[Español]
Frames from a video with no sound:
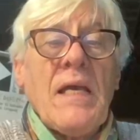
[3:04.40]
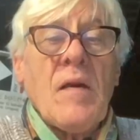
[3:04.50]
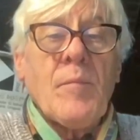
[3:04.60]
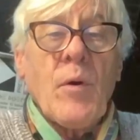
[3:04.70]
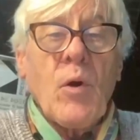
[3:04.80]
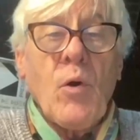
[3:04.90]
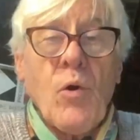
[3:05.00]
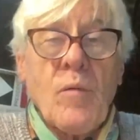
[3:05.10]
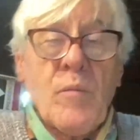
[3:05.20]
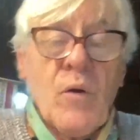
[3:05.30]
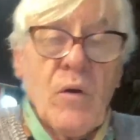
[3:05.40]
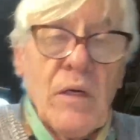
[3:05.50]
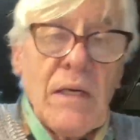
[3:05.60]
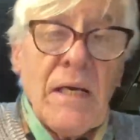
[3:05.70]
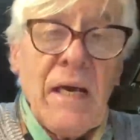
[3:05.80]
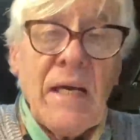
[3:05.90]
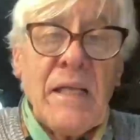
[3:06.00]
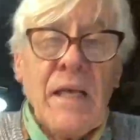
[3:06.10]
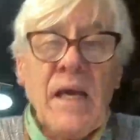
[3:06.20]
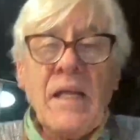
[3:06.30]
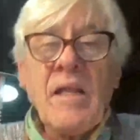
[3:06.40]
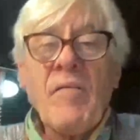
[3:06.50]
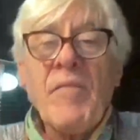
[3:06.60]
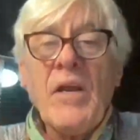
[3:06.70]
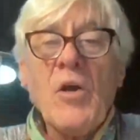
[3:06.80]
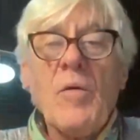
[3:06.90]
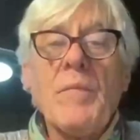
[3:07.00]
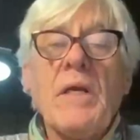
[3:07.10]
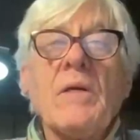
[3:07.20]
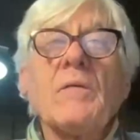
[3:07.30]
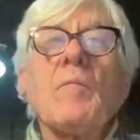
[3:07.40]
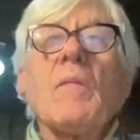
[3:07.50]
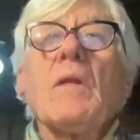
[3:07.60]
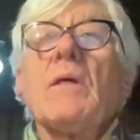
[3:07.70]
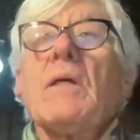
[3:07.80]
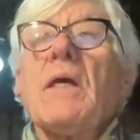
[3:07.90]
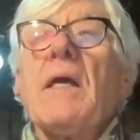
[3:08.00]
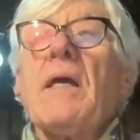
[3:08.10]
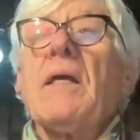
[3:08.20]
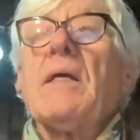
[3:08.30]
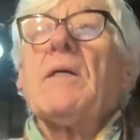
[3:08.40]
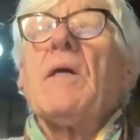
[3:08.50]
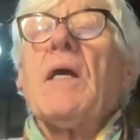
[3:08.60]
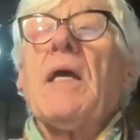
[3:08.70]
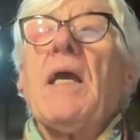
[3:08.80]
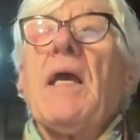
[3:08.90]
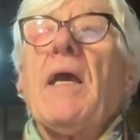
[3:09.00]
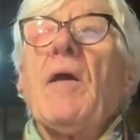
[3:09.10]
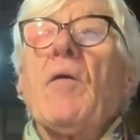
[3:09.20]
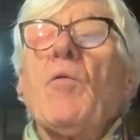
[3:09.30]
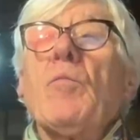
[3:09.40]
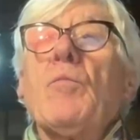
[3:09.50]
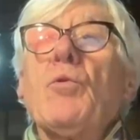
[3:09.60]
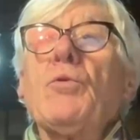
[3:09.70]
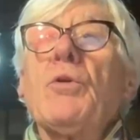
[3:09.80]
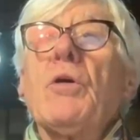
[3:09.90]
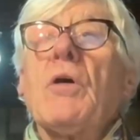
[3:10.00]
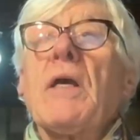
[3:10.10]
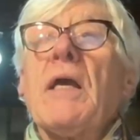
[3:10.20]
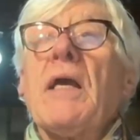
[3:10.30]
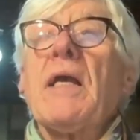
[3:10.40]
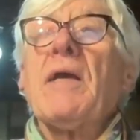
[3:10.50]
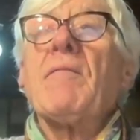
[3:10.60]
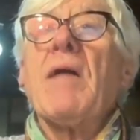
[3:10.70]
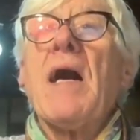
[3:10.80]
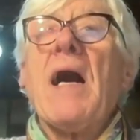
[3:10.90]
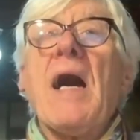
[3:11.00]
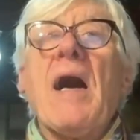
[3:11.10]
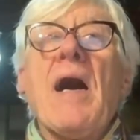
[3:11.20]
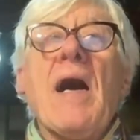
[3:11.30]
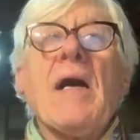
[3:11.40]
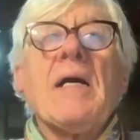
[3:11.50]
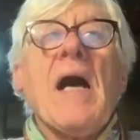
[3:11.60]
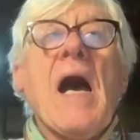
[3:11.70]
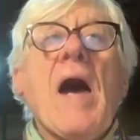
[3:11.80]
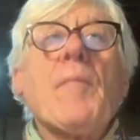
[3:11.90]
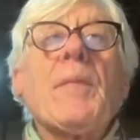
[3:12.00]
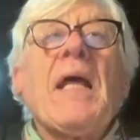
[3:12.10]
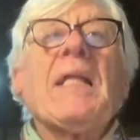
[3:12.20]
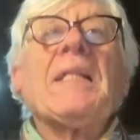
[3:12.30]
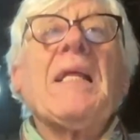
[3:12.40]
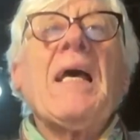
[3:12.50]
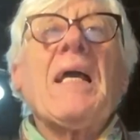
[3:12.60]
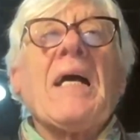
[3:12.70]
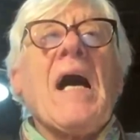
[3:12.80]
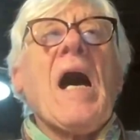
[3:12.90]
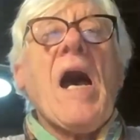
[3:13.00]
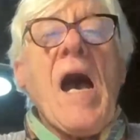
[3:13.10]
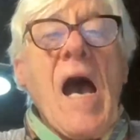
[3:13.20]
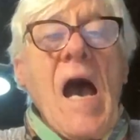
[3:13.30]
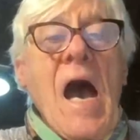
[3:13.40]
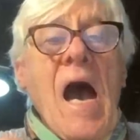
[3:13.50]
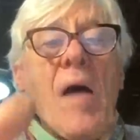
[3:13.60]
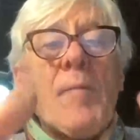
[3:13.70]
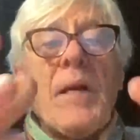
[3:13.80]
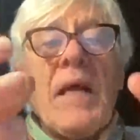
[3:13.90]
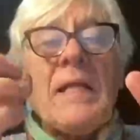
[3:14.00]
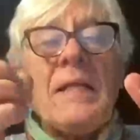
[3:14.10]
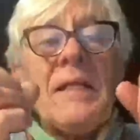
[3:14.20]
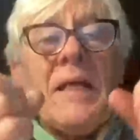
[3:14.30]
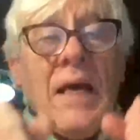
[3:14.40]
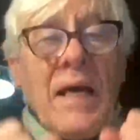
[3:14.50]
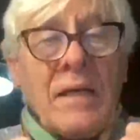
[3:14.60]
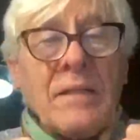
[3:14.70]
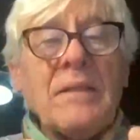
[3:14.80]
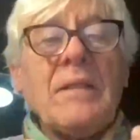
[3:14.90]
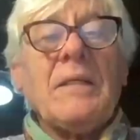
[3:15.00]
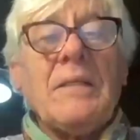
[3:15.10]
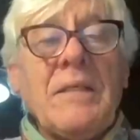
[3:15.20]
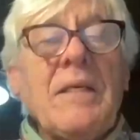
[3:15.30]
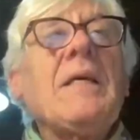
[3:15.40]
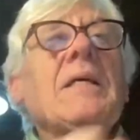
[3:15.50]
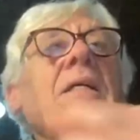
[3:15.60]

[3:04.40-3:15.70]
y el por cómo este, este fenómeno. ¿eh? Eh, un mundo que, va a, aprender, a, aprender, ¿sí?